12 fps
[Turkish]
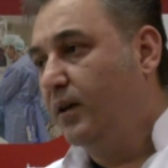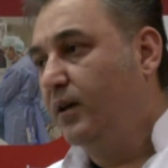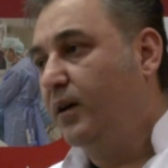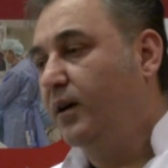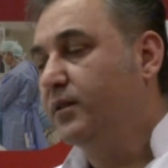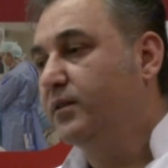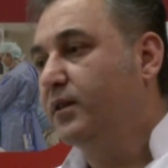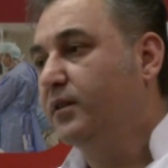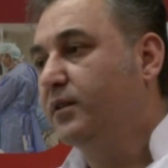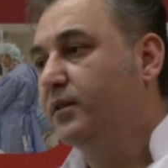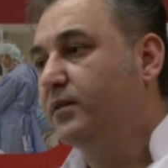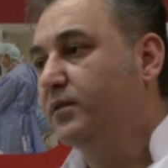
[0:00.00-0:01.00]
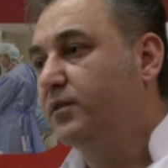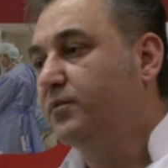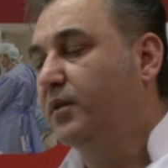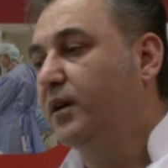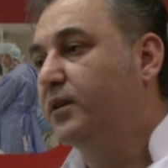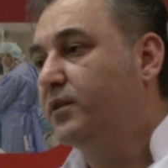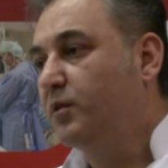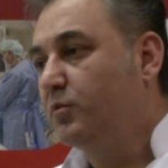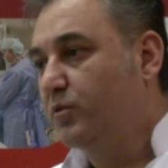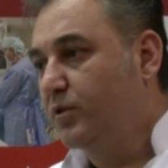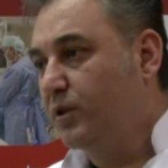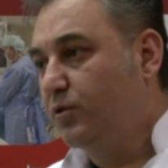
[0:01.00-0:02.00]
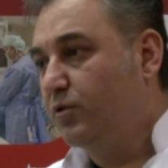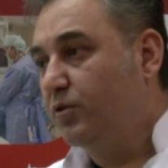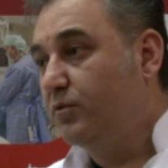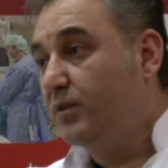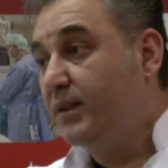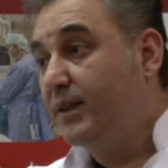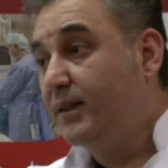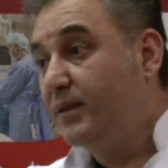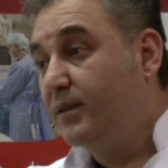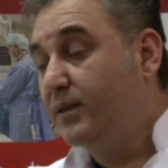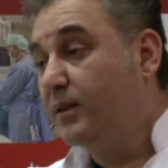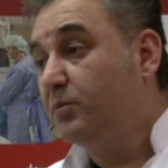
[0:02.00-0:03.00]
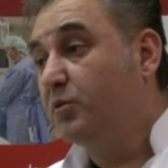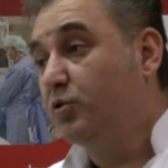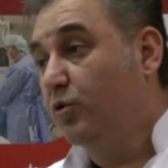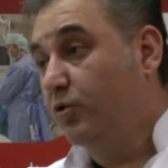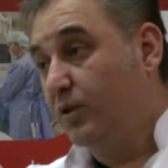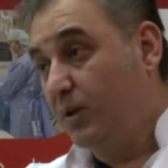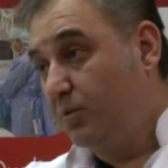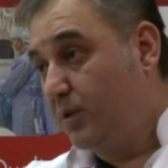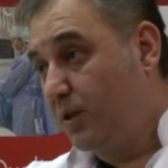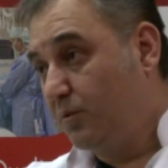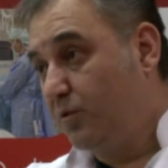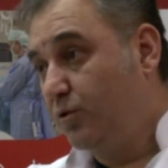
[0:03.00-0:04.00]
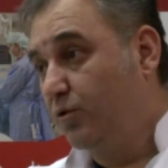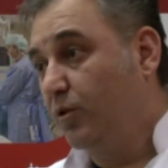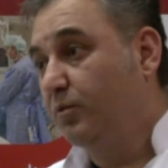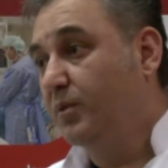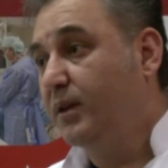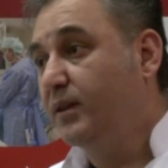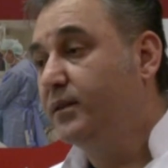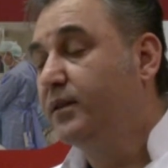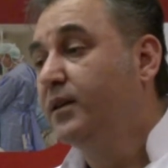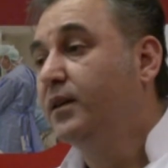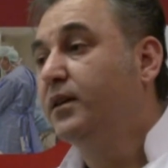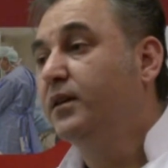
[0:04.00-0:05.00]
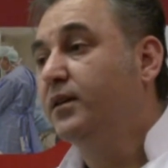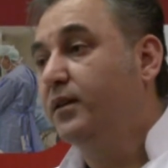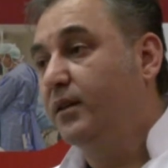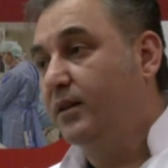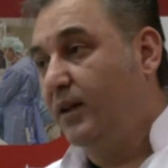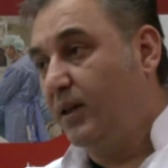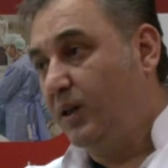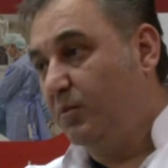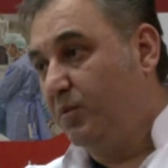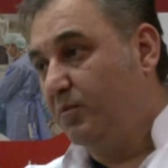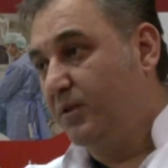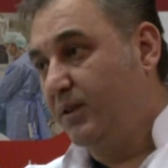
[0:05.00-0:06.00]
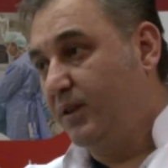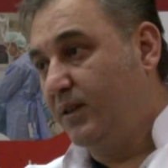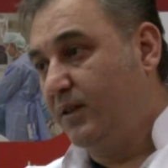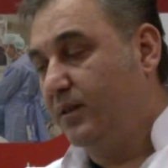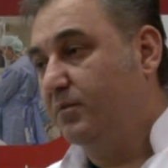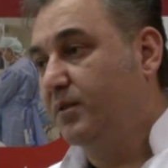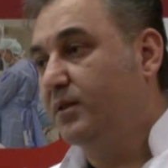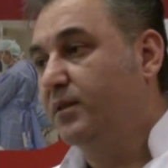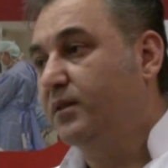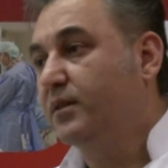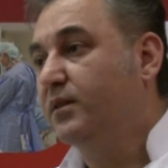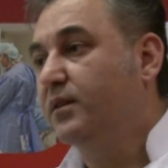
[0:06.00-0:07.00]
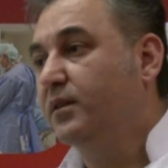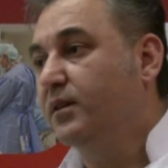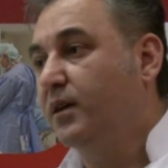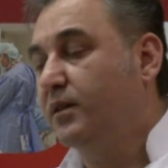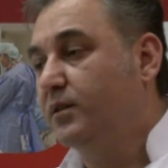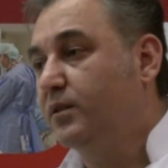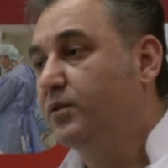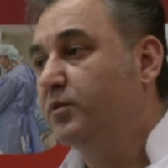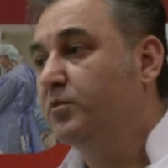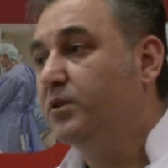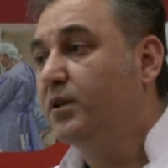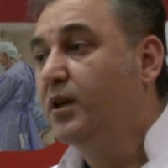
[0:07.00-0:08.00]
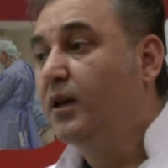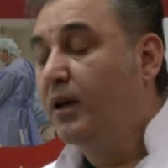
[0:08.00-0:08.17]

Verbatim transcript: Ardından da şifayla taburcu ediyoruz ve diyetisyenimiz görüyor tabii taburcu olmadan. Yine ekibimizdeki bir e, arkadaşımız.